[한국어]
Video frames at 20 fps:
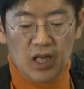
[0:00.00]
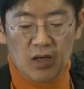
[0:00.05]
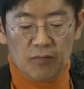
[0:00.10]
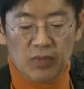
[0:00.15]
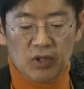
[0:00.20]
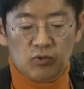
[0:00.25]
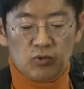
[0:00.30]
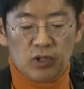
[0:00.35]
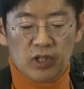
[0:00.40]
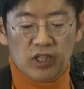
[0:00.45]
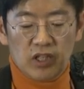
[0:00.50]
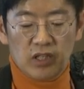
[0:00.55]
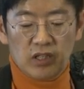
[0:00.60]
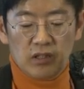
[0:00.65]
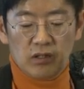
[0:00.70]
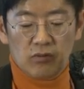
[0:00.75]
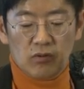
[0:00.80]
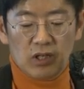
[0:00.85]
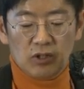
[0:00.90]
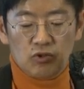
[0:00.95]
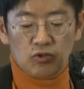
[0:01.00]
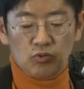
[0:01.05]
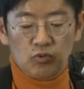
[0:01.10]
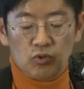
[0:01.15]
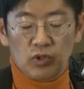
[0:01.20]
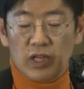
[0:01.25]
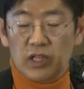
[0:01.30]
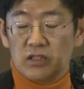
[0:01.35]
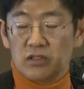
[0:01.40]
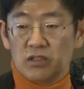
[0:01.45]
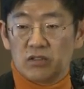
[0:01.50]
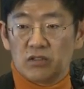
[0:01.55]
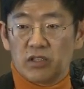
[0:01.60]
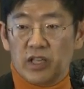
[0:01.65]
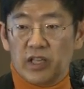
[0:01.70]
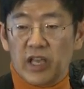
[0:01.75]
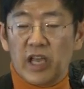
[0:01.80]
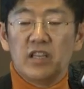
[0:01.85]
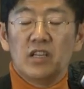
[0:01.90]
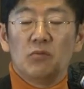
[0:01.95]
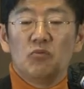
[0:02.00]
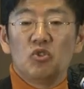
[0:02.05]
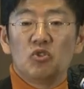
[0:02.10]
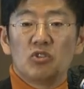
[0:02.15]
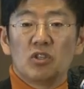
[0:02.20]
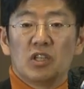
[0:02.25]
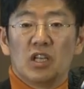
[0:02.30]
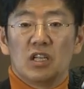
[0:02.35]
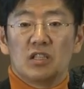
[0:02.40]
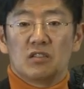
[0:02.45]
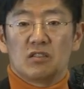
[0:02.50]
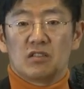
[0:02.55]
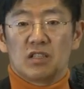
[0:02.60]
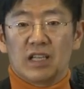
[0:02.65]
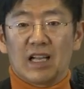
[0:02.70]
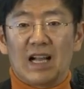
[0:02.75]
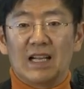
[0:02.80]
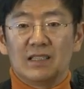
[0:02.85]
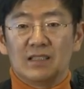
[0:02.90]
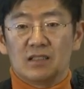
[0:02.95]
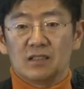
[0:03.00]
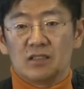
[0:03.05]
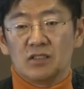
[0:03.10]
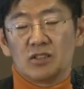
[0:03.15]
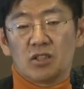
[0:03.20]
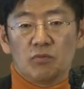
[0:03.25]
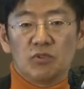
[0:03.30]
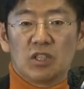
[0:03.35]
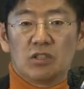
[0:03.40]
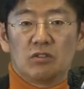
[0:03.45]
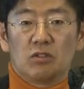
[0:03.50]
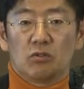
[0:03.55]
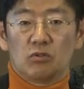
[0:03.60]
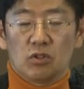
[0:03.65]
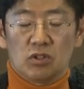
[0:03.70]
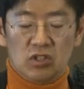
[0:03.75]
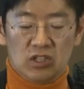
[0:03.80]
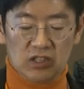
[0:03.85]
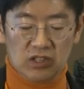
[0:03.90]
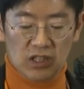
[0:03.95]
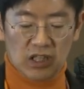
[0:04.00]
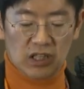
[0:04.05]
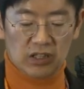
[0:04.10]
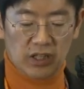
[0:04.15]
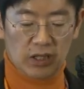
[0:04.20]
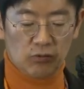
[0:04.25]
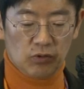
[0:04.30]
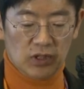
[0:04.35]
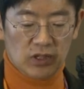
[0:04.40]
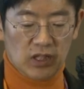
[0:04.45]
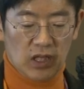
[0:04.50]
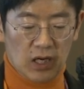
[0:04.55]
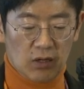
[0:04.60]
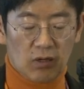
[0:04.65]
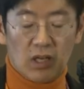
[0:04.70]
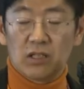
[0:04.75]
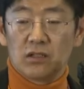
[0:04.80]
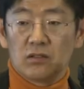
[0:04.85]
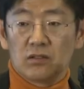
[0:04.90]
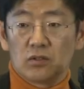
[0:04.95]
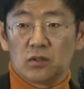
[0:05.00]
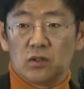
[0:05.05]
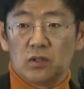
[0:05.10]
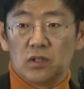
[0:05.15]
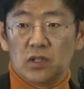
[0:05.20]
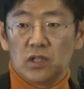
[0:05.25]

미국과 중국에 있어서의 개념 규정에 있어서의 갈등은 점차적으로 증가가 되고 있다라고 하는 거죠.